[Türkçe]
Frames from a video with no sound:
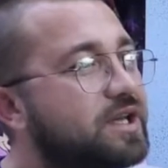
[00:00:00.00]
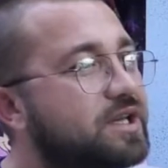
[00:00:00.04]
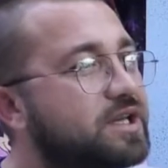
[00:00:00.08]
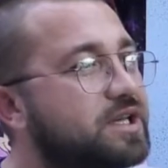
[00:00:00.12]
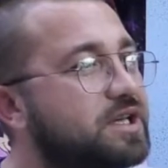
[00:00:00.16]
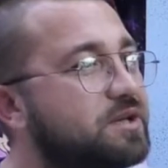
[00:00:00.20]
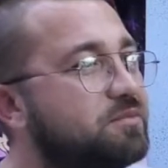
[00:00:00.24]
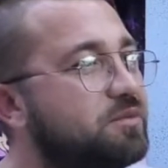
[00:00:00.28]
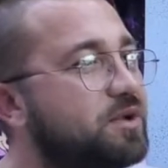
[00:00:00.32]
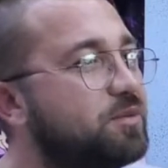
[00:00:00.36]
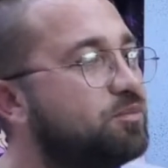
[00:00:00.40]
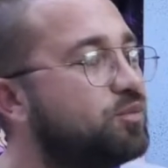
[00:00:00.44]

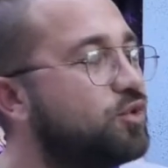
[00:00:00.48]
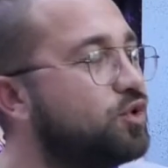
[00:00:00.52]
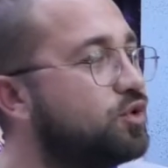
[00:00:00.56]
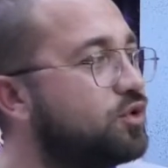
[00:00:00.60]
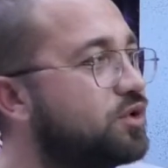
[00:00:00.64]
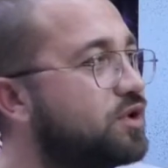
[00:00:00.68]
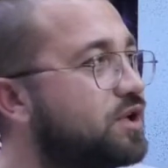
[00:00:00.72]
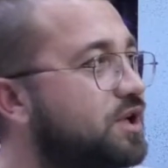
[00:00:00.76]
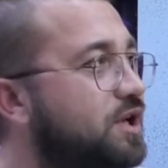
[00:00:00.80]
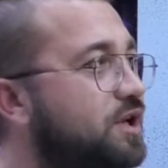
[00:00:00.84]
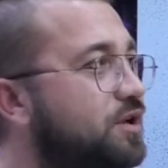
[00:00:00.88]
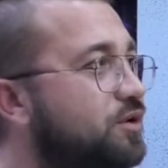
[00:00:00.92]
Kimi
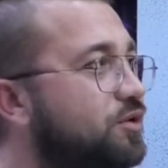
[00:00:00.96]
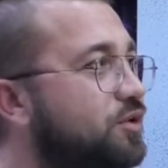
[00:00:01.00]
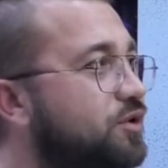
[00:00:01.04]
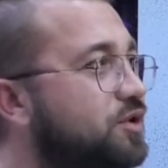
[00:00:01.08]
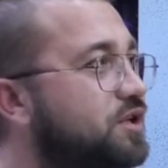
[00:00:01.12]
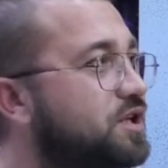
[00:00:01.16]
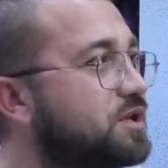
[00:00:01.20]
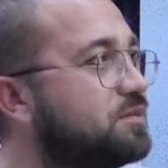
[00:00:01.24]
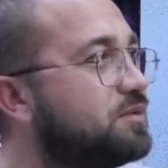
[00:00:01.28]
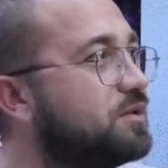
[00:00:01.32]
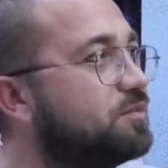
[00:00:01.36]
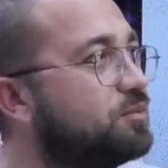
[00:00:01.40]
büyük geliyor,
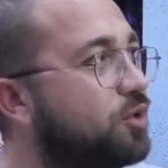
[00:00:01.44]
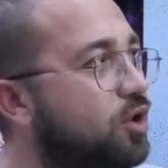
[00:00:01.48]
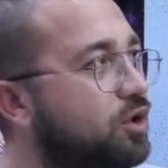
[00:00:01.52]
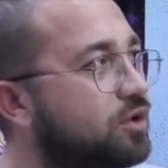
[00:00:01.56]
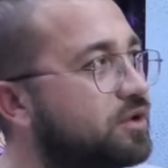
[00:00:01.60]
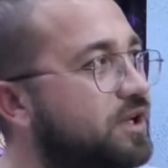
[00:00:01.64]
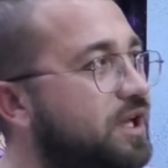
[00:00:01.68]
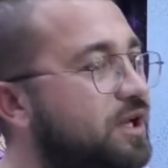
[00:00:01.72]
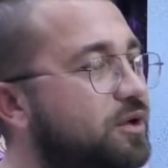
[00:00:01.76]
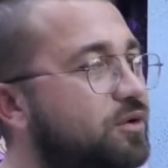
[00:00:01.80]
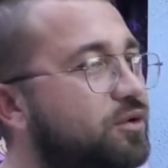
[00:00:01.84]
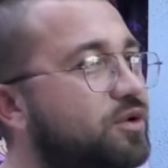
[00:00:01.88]
kimi
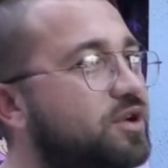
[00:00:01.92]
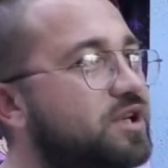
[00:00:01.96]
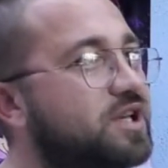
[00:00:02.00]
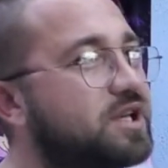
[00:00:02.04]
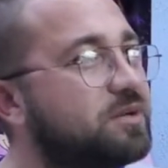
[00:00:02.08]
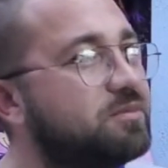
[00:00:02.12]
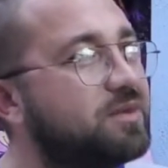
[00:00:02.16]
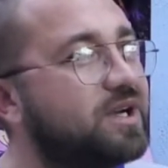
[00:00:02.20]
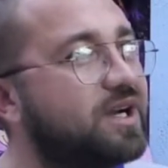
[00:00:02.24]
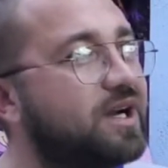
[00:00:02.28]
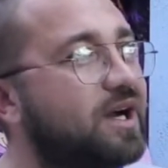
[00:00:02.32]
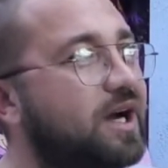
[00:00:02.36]
bol geliyor,
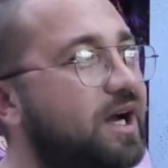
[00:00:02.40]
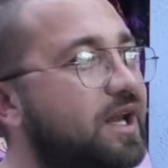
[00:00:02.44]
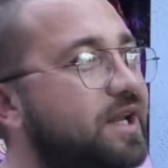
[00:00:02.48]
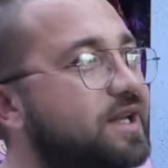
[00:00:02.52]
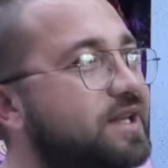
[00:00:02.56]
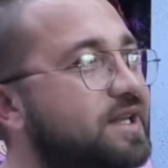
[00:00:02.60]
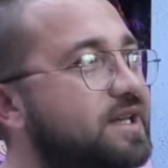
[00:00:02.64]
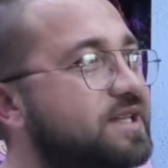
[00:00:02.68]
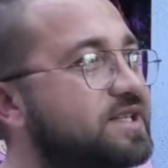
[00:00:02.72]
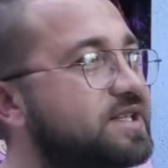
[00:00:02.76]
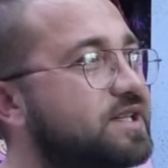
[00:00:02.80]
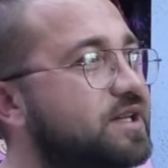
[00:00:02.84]
kimi
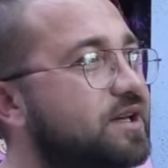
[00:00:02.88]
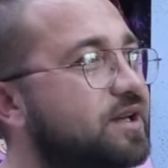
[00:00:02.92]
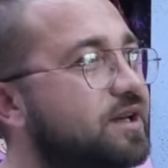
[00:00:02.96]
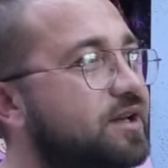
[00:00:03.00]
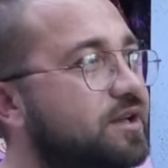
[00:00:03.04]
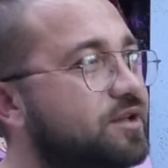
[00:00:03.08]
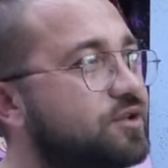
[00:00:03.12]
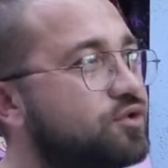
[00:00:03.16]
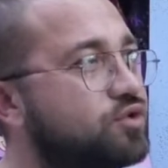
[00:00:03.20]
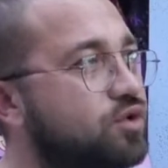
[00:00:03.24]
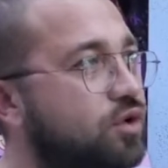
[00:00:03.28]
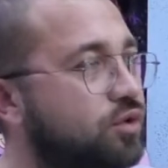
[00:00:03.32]
kalitesi
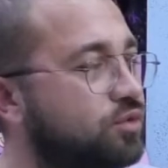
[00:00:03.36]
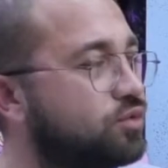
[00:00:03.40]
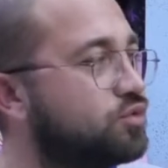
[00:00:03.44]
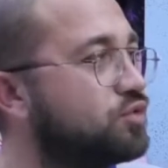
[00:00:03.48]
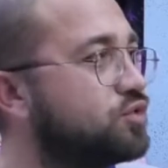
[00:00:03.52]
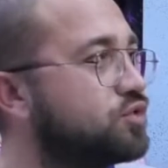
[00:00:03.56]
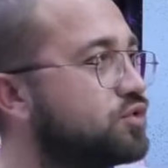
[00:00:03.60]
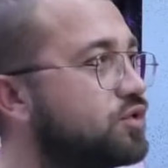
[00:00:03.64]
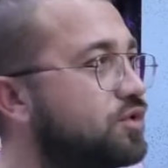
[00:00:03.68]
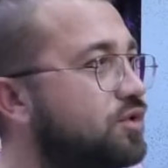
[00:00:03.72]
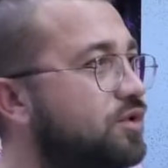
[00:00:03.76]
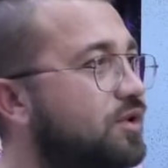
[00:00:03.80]
çok
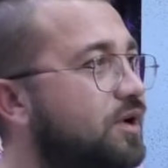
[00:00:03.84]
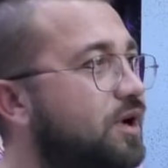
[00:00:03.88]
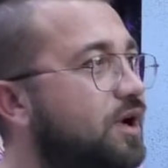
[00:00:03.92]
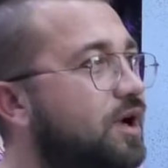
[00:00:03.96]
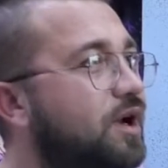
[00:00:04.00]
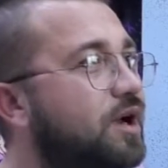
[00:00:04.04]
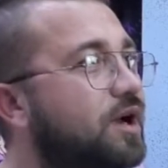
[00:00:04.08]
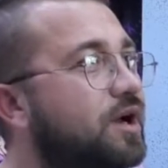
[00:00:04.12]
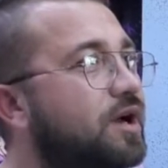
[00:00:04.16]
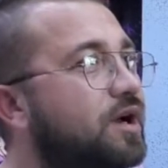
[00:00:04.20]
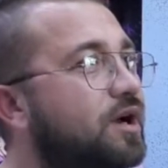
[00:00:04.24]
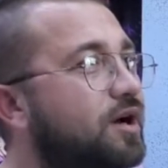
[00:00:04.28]
düşük.
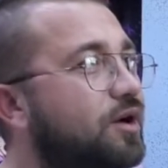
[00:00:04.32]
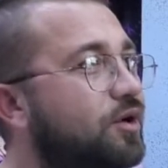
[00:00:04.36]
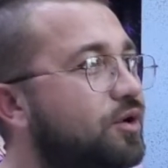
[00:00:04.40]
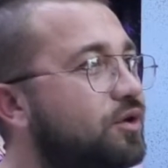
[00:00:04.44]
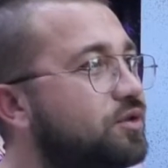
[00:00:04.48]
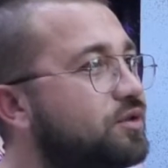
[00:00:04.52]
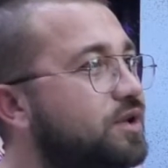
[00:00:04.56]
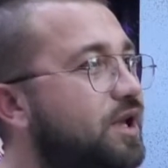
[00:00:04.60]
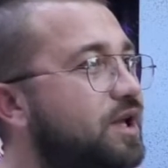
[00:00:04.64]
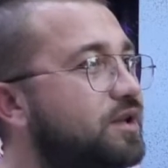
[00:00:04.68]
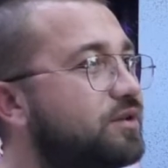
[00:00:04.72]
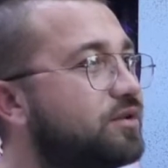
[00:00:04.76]

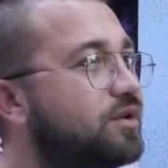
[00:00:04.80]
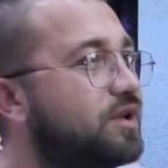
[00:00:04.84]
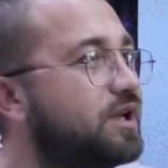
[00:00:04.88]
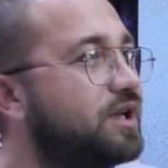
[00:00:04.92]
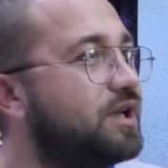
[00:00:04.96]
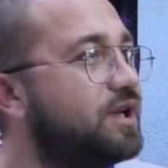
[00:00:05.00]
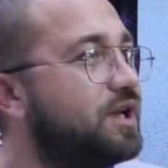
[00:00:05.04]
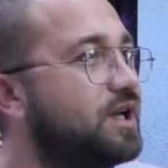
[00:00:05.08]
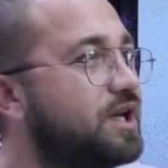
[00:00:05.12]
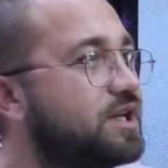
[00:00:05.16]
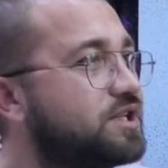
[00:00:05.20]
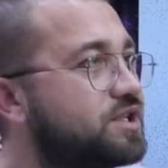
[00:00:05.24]
Ondan
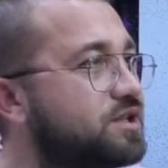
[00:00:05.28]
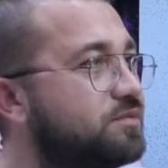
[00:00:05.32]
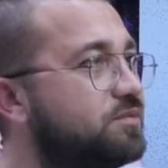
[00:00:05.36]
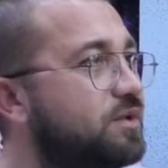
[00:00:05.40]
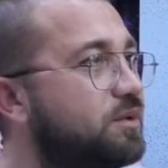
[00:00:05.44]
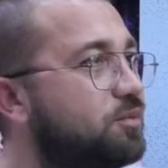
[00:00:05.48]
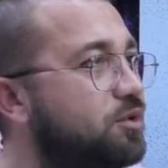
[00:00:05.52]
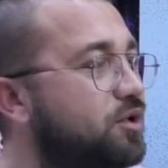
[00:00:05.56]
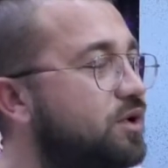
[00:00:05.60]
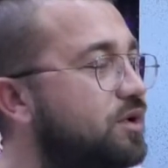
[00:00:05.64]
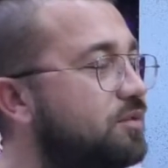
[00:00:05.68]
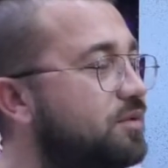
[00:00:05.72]
dolayı
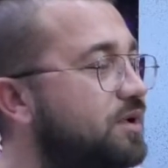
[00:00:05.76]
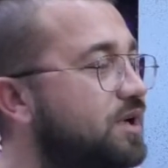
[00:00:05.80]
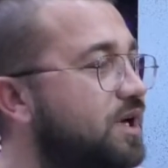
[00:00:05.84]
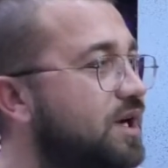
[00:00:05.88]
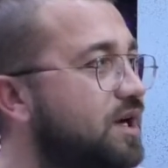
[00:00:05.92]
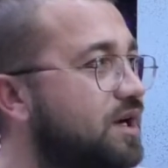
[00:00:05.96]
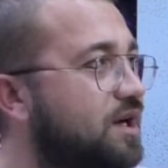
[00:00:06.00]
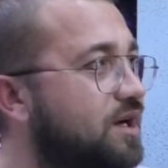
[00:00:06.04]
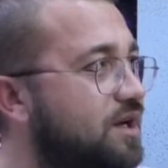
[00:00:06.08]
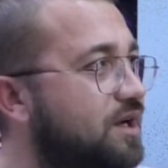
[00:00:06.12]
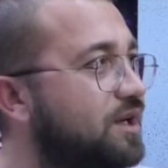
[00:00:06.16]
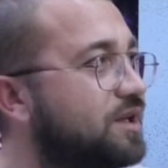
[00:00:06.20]
eşimle böyle bir
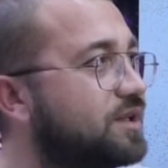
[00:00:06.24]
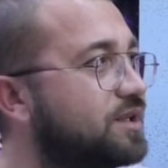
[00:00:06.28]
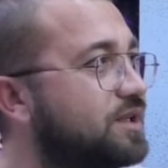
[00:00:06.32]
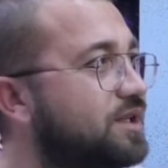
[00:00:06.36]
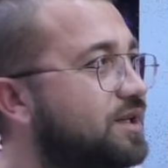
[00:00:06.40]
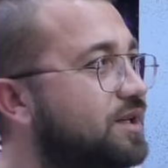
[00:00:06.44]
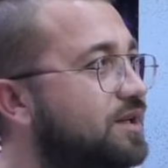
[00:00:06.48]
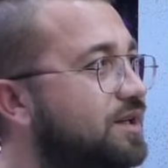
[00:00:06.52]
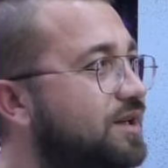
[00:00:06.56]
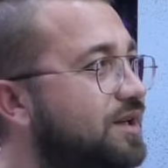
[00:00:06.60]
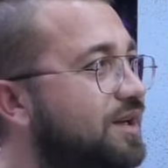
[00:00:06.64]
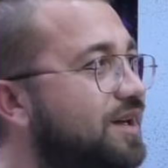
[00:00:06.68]
karar aldık
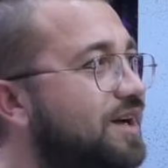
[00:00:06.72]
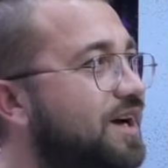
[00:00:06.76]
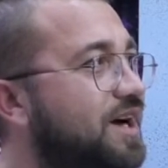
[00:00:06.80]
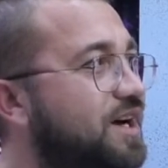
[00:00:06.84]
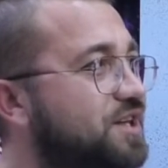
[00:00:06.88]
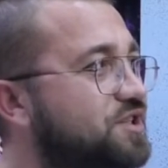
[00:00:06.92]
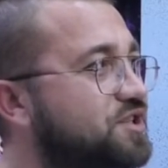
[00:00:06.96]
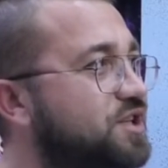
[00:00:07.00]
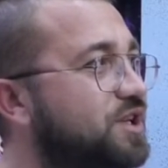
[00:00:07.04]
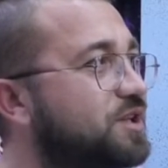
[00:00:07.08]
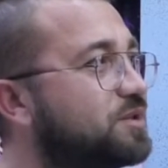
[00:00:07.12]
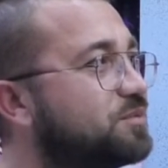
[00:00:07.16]

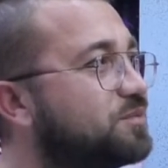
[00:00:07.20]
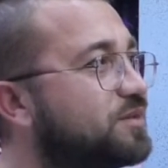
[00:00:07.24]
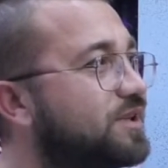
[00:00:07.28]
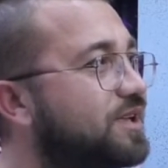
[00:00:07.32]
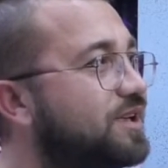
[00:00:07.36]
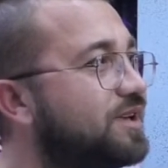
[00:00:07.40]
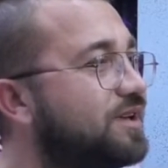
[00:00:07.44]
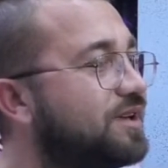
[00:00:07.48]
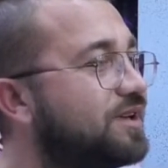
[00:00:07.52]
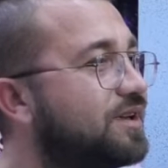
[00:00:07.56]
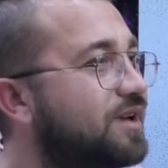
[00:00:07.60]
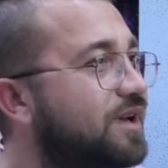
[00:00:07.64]
açalım
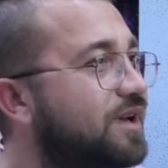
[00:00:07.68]
diye.